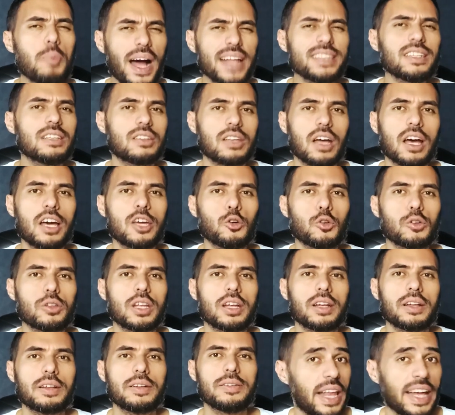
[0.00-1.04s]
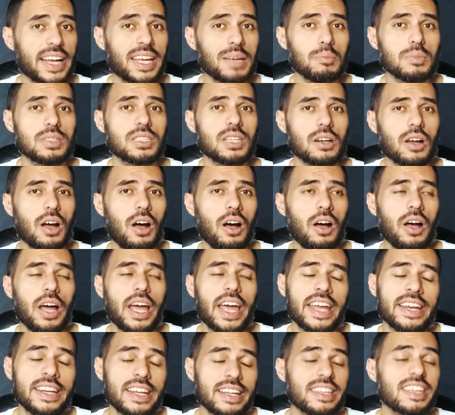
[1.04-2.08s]
بعد التغير ده لكن بصراحه
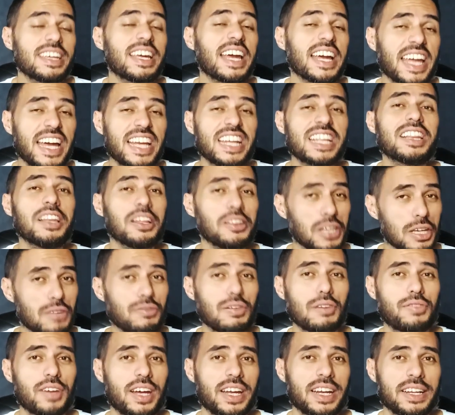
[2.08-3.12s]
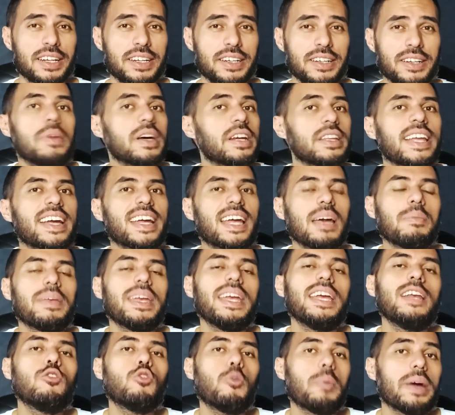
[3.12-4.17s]
النتيجه كانت لطيفه فعلا ميرنا
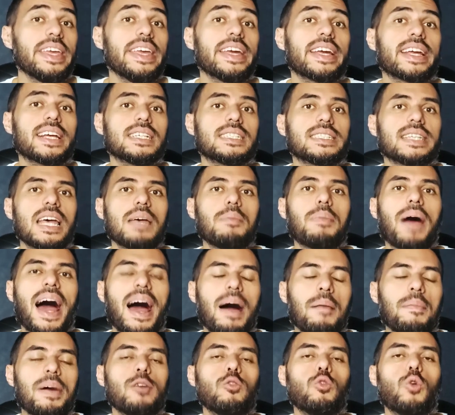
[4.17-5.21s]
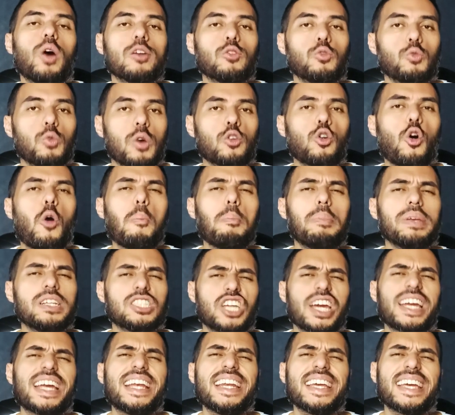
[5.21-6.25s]
جميل ومي كساب عملوا ادوارهم
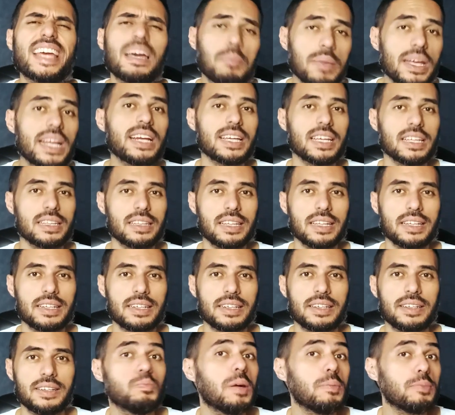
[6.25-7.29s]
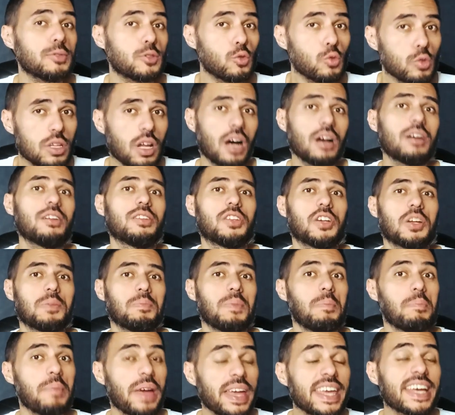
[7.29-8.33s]
بشكل جميل جدا مبسوط اكتر
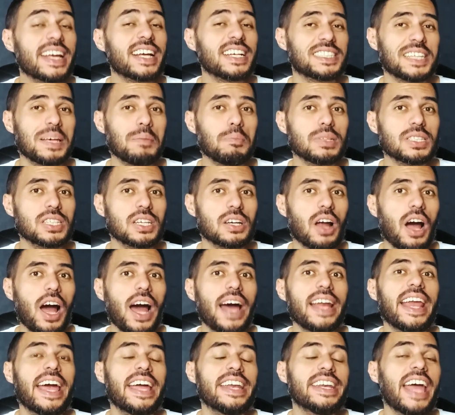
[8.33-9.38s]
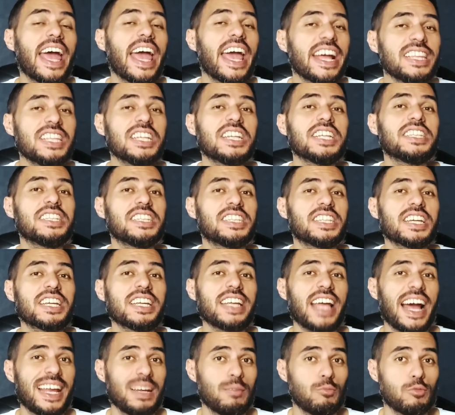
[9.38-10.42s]
من مي كساب بصراحه لانها قدرت
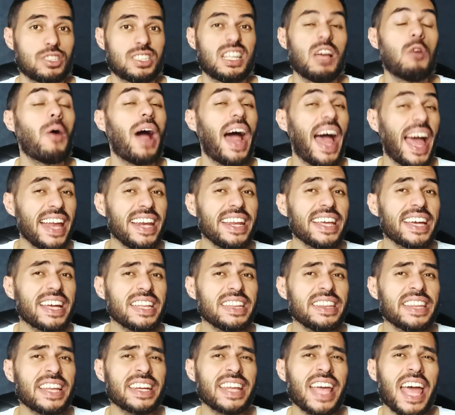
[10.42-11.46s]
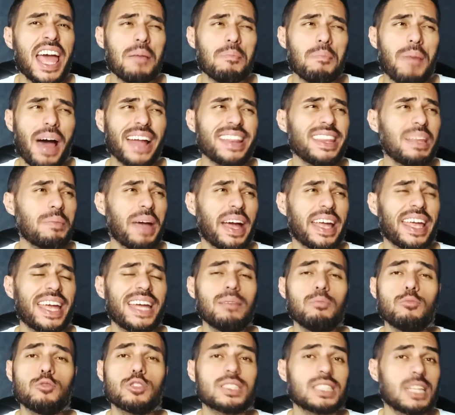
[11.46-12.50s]
ترجع لمستوى عالي جدا بعد ما
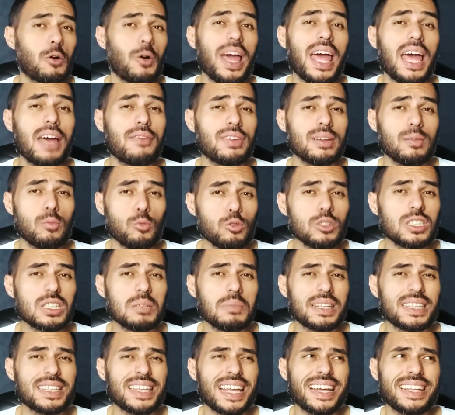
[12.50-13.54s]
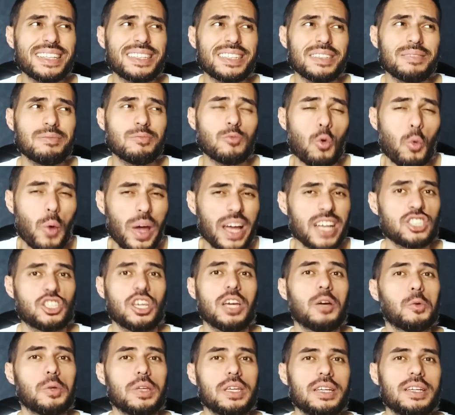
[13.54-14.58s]
كان مستواها في الموسم الثالث
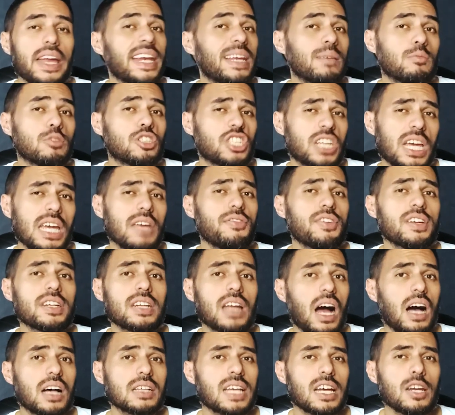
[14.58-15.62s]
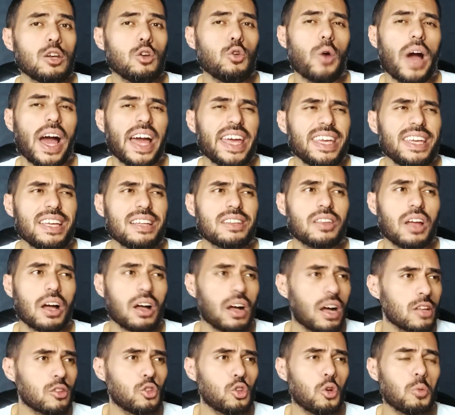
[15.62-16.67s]
وحش قوي اللي مش شايف ان حصل له اي
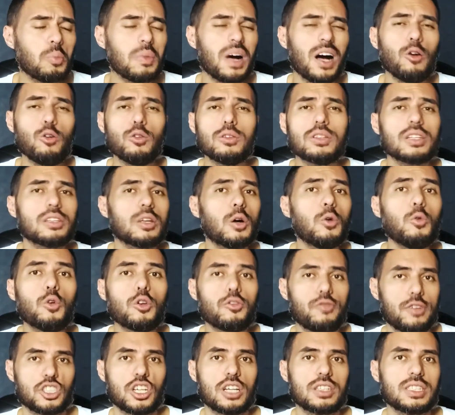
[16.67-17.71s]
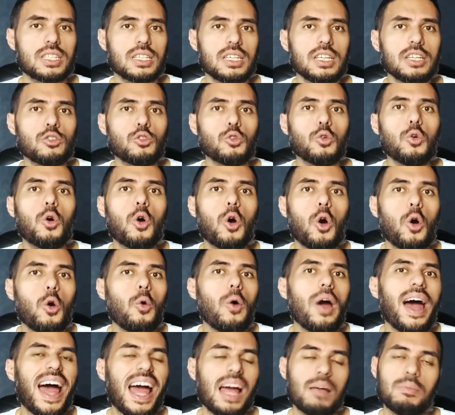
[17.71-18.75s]
تقدم او تطور في شخصيته
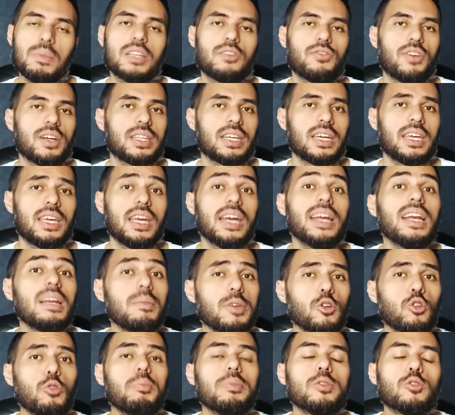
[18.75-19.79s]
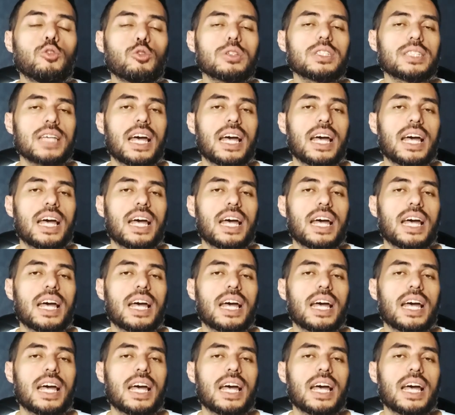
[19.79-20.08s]
هو احمد فتحي اللي بيقوم بدور